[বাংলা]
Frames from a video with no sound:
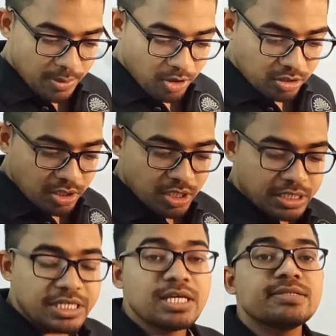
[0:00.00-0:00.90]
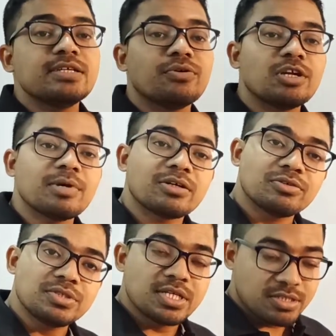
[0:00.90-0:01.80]
এবং ডিএসি কোণের মান
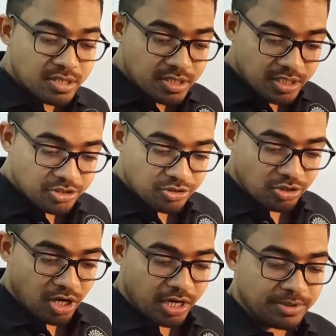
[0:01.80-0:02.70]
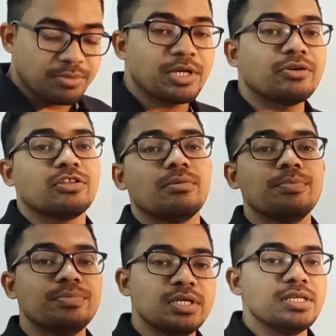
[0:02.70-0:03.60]
কত সিক্সটি ডিগ্রি যদি হয় আমাদের বের করতে
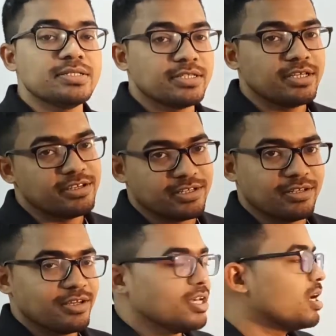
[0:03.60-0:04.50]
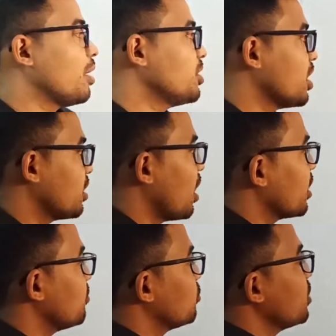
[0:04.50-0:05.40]
হবে বি সি ডি আমি
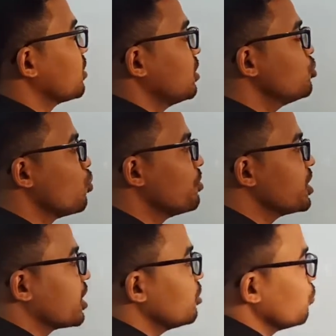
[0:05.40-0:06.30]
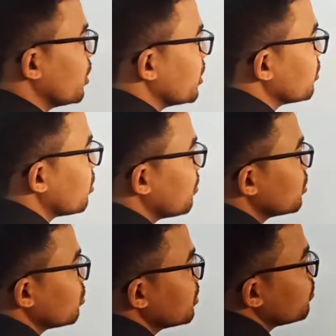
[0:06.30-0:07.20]
আগের মতোই একটা ছবিটা এখানে তুলে নিই
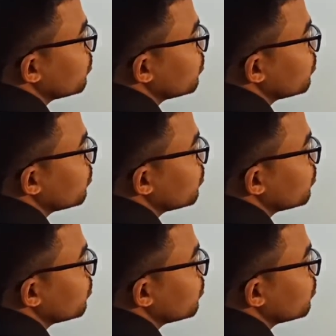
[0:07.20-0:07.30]
তাহলে তোমাদের